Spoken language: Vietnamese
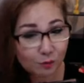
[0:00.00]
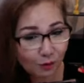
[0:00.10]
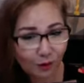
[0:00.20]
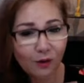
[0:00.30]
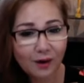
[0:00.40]

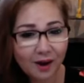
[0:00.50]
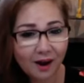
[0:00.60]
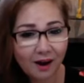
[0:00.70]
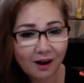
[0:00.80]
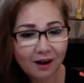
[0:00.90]
mồ hôi
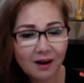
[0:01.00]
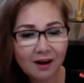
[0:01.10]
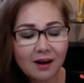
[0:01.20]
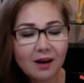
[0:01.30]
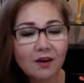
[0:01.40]
đó
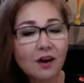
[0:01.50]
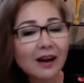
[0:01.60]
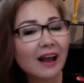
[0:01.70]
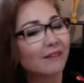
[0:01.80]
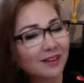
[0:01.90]
nó
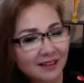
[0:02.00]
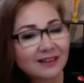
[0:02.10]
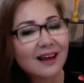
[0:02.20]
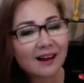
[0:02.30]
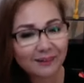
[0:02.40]
khác với chất
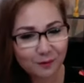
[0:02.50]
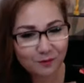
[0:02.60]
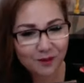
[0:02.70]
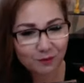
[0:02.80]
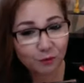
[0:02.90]
nhờn nha quý
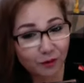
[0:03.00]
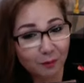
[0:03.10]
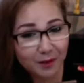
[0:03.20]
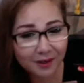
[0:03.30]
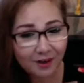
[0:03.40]
vị. Quý
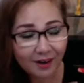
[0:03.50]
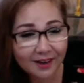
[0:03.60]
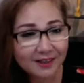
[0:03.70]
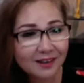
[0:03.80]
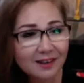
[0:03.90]
phân biệt rõ
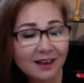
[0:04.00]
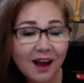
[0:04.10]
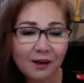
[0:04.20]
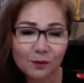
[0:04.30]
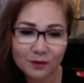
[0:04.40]
cái chất
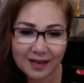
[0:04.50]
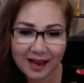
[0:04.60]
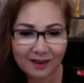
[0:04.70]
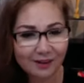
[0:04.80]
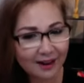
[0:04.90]
nhờn của
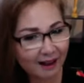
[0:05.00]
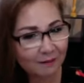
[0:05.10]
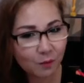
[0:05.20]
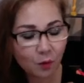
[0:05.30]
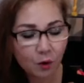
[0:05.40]
da nó khác
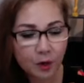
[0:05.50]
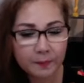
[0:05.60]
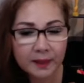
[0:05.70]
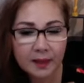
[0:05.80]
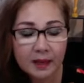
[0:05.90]
với mồ hôi.
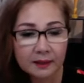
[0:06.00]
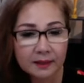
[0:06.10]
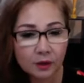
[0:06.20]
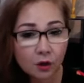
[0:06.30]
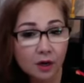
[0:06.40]

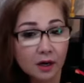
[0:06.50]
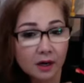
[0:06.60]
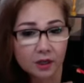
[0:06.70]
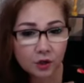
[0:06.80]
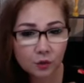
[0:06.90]
Thì có rất
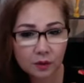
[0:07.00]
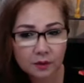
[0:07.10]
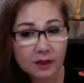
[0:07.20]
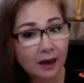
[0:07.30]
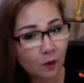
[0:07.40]
là nhiều người
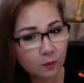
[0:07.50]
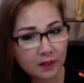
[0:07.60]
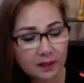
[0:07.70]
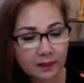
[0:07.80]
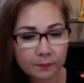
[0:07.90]
như là Ngọc
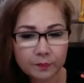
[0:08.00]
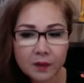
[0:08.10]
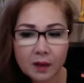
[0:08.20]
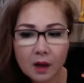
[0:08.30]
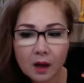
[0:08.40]
Nhi nè,
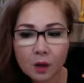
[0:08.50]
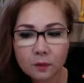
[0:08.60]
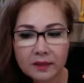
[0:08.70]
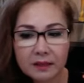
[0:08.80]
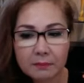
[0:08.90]
Ngọc
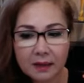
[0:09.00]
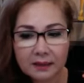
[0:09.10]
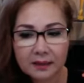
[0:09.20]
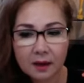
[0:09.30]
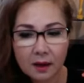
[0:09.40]
Nhi mà
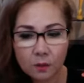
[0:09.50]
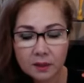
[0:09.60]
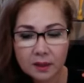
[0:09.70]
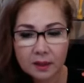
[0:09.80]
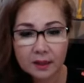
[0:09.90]
chỉ cần Ngọc
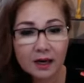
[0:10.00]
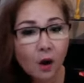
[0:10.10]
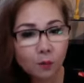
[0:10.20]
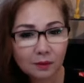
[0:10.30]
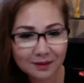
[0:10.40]
Nhi
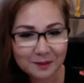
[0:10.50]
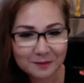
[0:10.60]
khóc thôi,